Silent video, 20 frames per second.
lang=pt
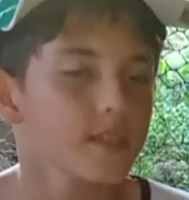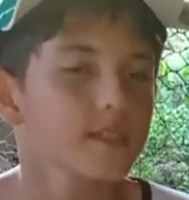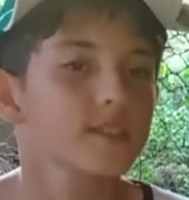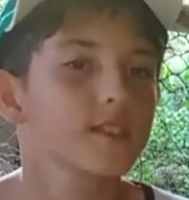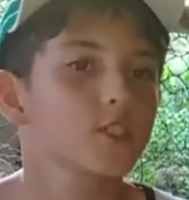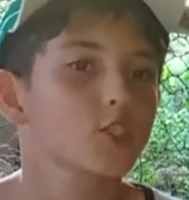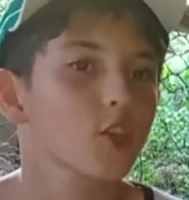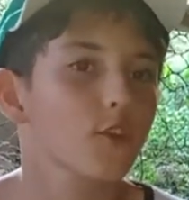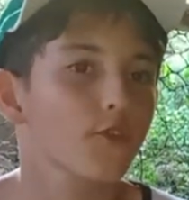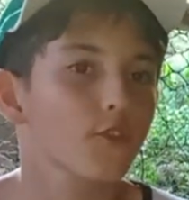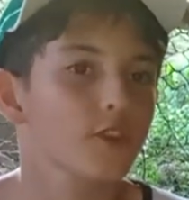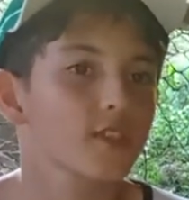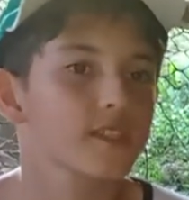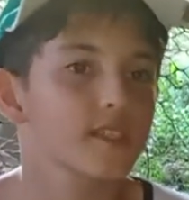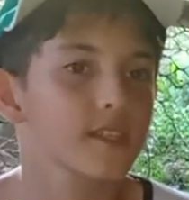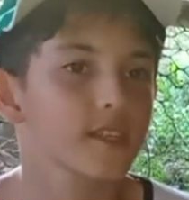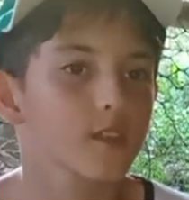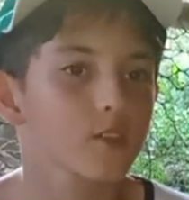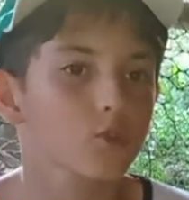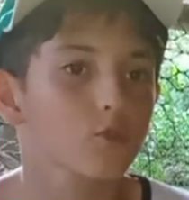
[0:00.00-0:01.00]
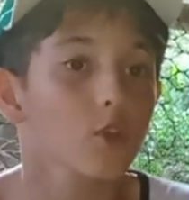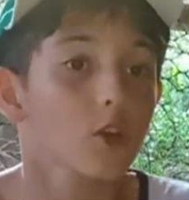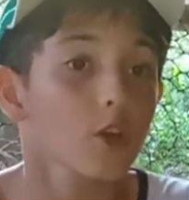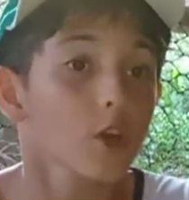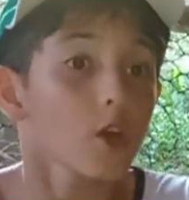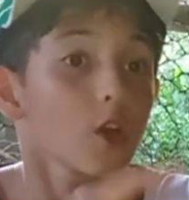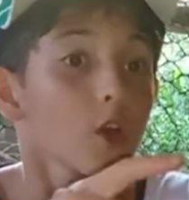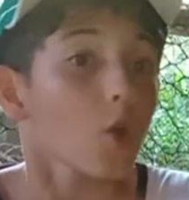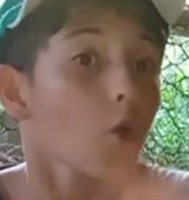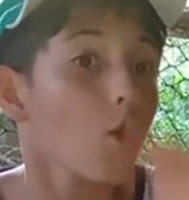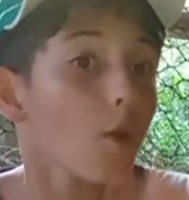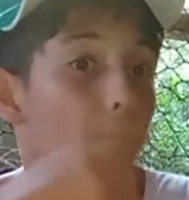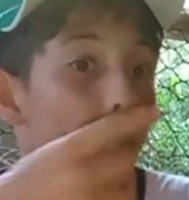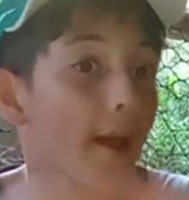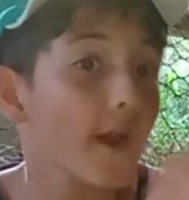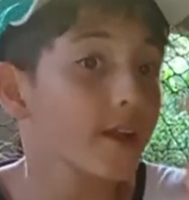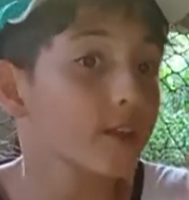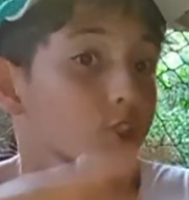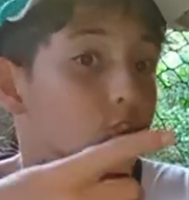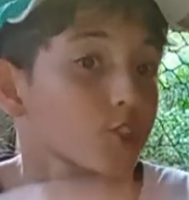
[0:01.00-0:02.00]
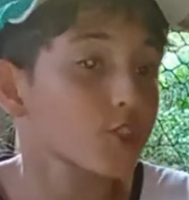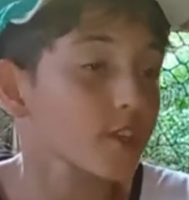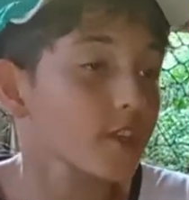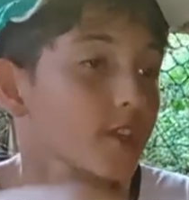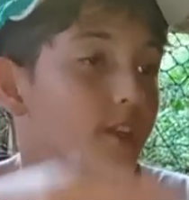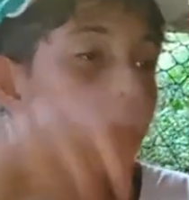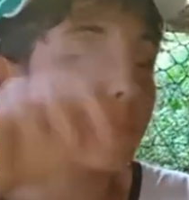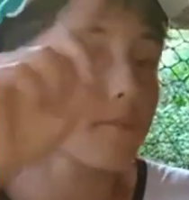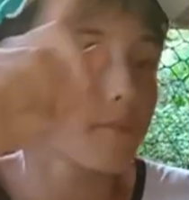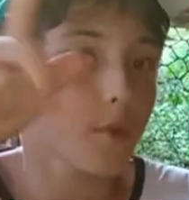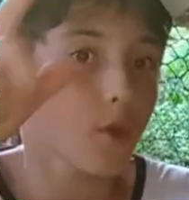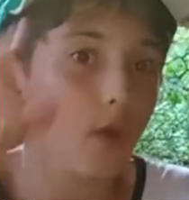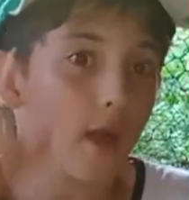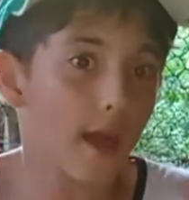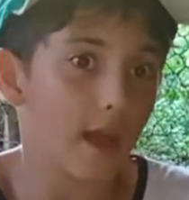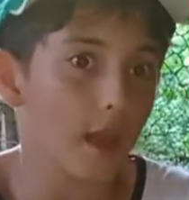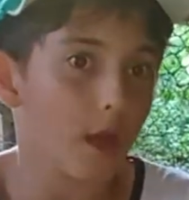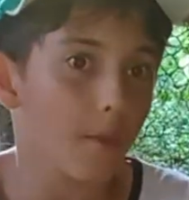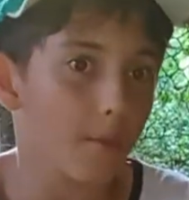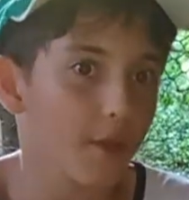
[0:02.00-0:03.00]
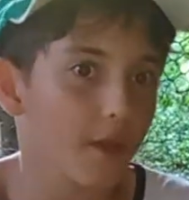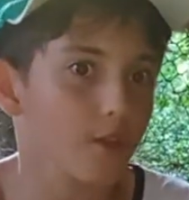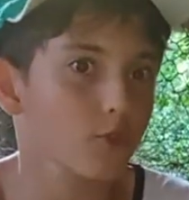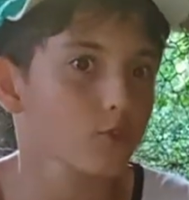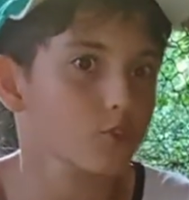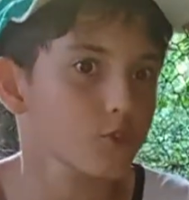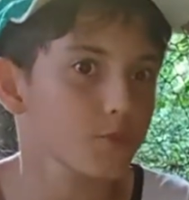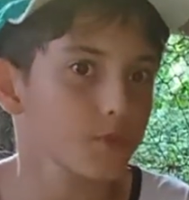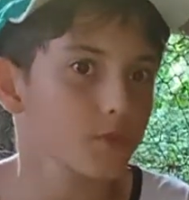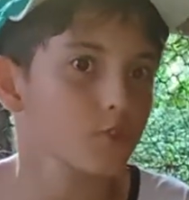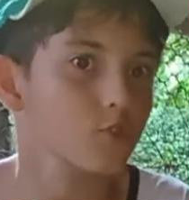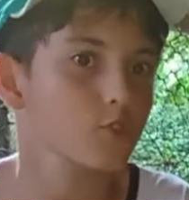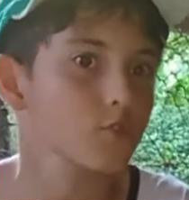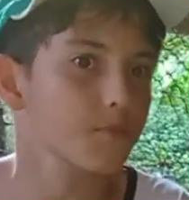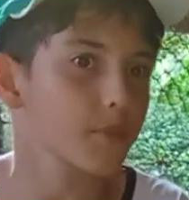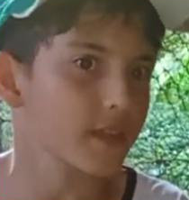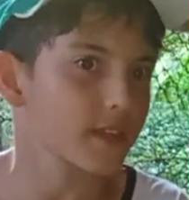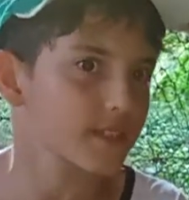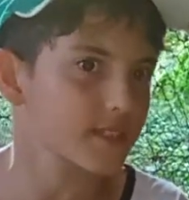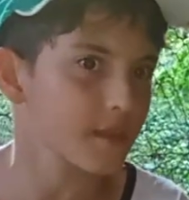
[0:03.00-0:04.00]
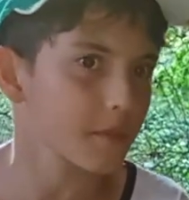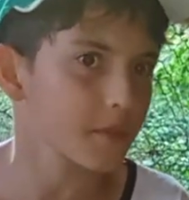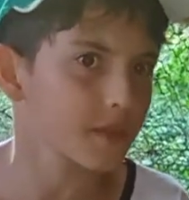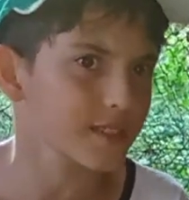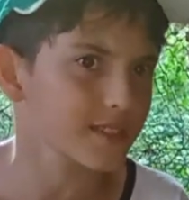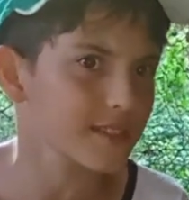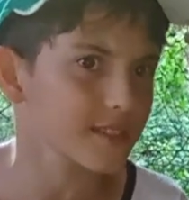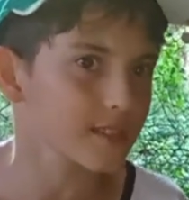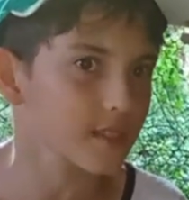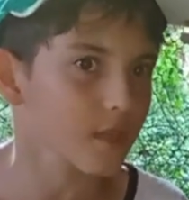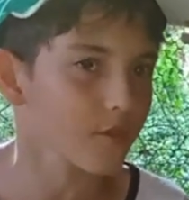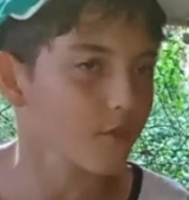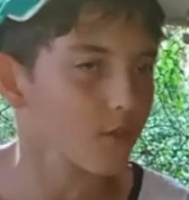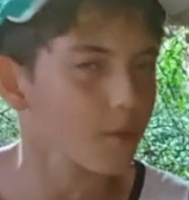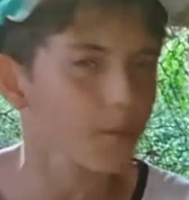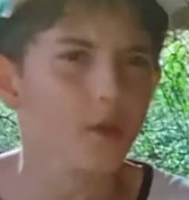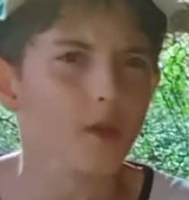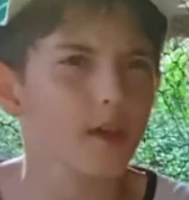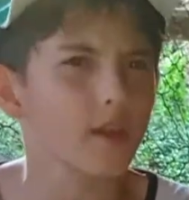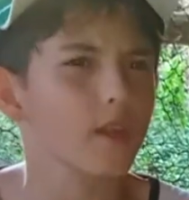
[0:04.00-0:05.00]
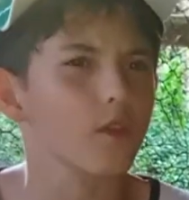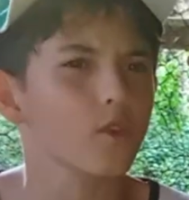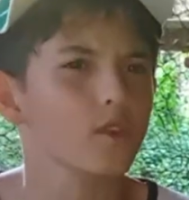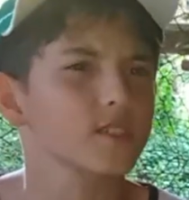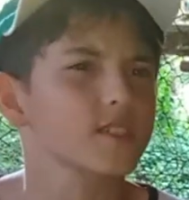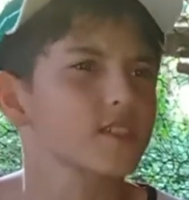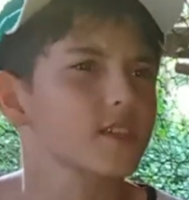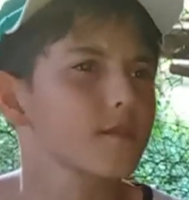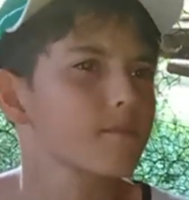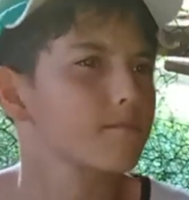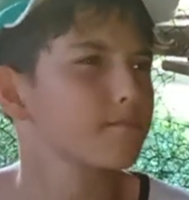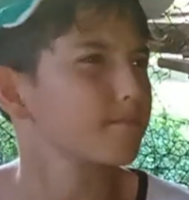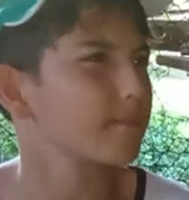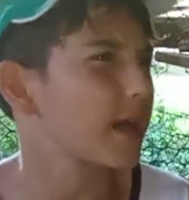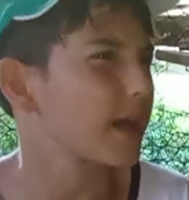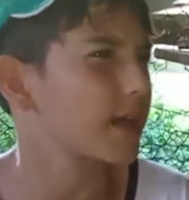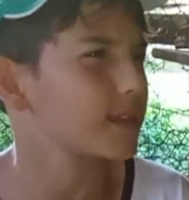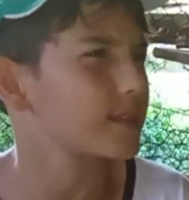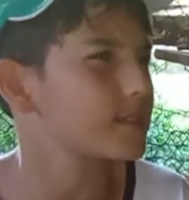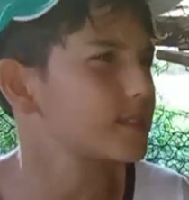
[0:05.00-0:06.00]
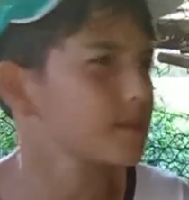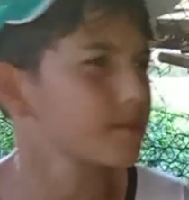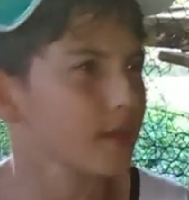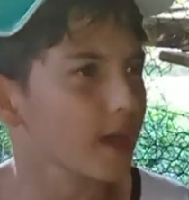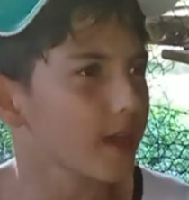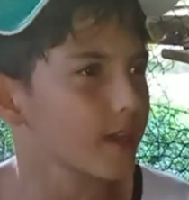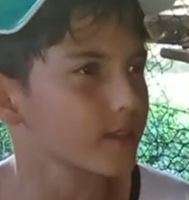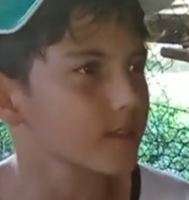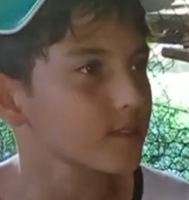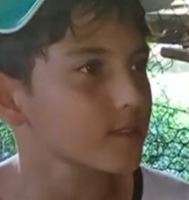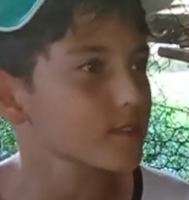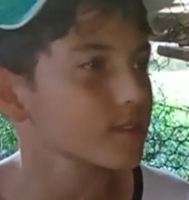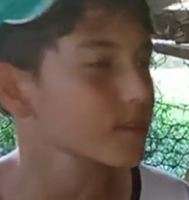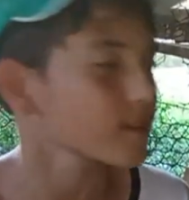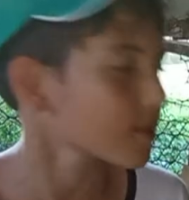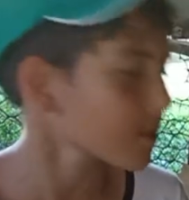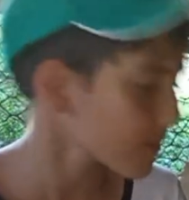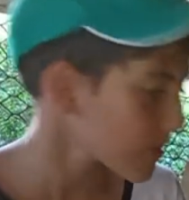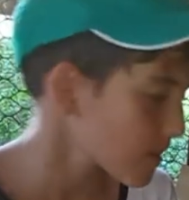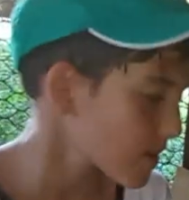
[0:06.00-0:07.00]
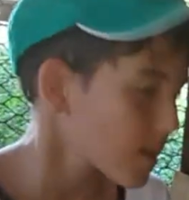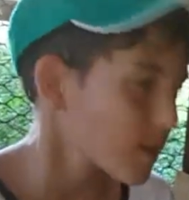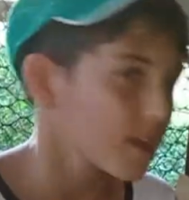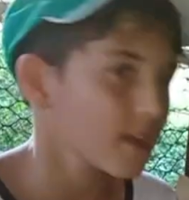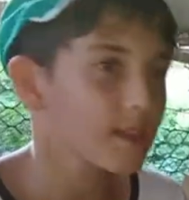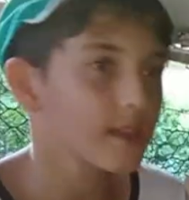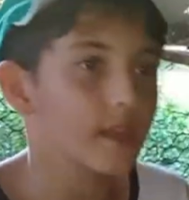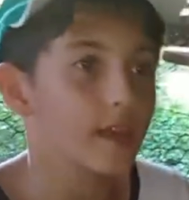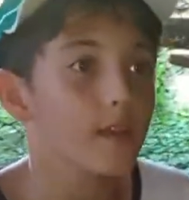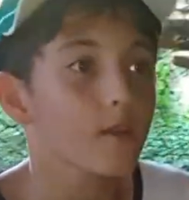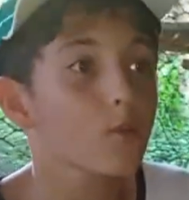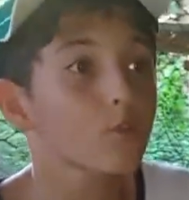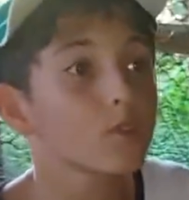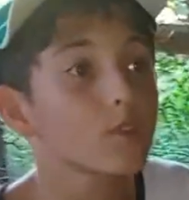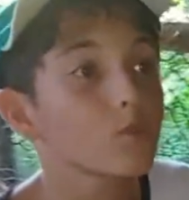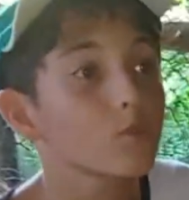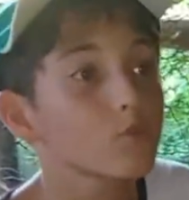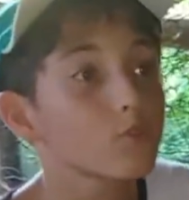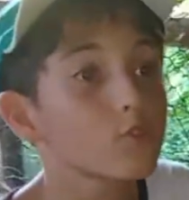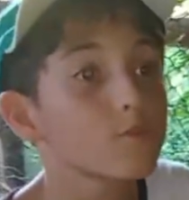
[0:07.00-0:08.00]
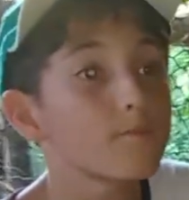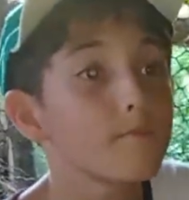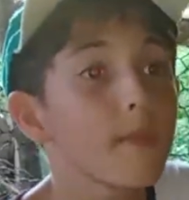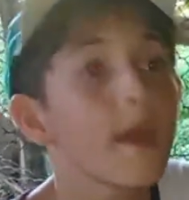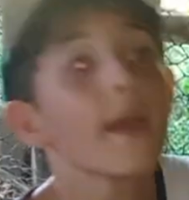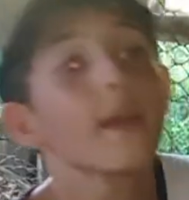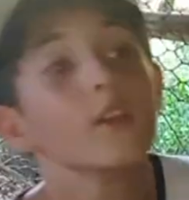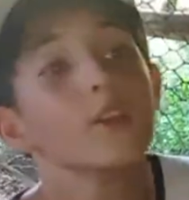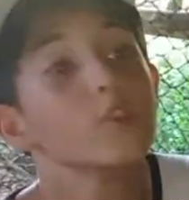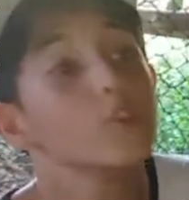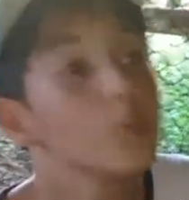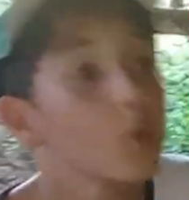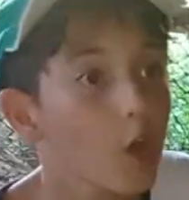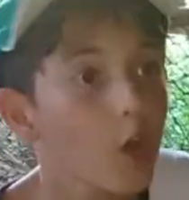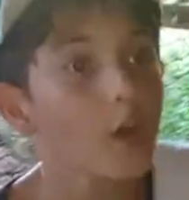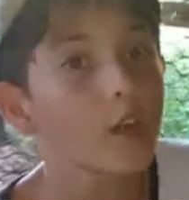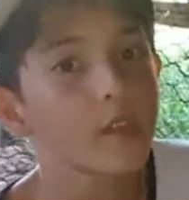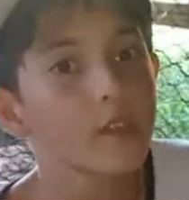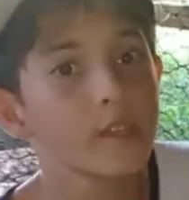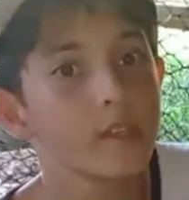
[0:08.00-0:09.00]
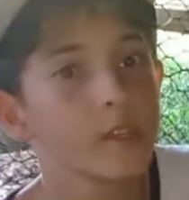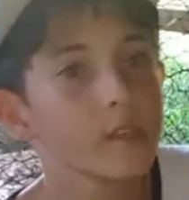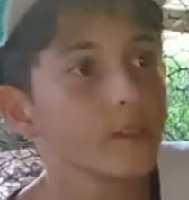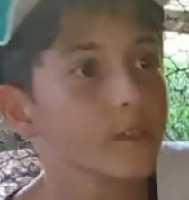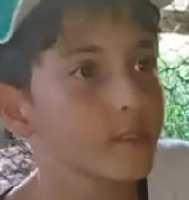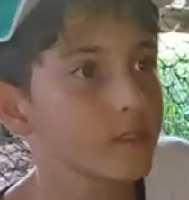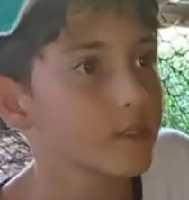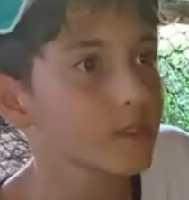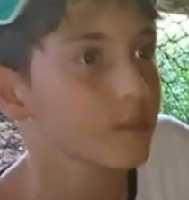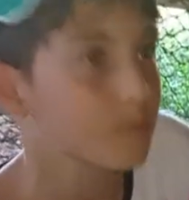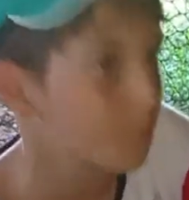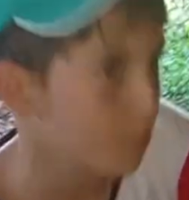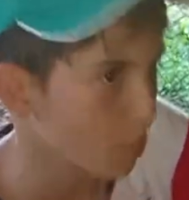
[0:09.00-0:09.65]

Se já for inscrito, compartilhe meu canal para outras pessoas, para eles também se inscreverem no meu canal, crescer mais e mais e ter conteúdos melhores.